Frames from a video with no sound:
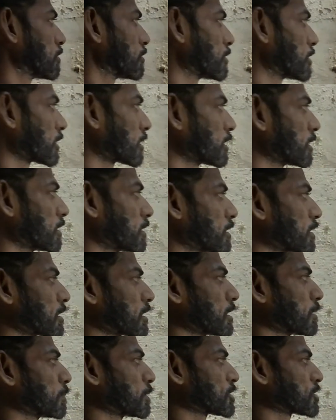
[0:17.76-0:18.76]
डिग्री
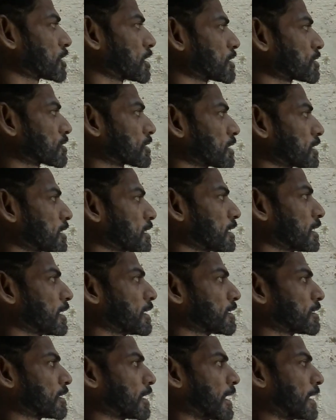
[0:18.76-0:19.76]
डिग्री में चेंज करें
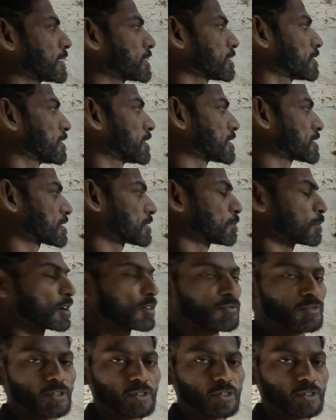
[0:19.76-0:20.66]
एंड राइट इन डेसिमल